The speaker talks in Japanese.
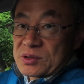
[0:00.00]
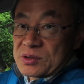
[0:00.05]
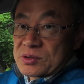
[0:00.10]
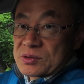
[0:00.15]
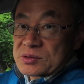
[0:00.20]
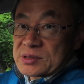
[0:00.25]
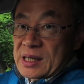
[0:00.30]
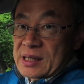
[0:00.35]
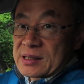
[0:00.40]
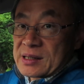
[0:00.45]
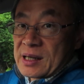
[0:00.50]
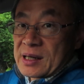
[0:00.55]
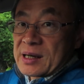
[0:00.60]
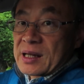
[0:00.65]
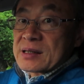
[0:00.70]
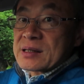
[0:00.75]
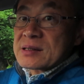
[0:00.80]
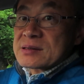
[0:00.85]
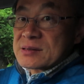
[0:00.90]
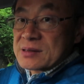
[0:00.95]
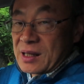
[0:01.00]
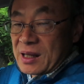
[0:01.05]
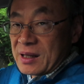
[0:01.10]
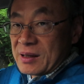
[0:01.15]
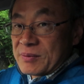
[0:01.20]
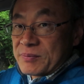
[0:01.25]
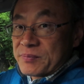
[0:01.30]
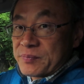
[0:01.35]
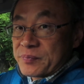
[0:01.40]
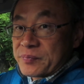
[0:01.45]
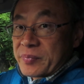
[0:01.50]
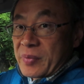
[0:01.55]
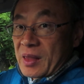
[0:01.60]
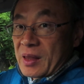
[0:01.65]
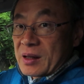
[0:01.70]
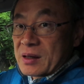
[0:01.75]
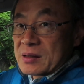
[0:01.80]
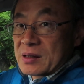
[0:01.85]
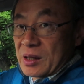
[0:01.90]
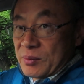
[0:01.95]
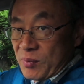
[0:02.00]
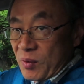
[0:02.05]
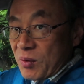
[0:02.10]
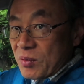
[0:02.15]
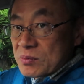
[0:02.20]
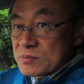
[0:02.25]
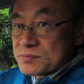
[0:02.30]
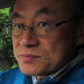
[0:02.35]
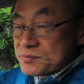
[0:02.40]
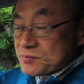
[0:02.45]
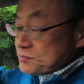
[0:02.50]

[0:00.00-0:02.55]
いう設定なんですねでも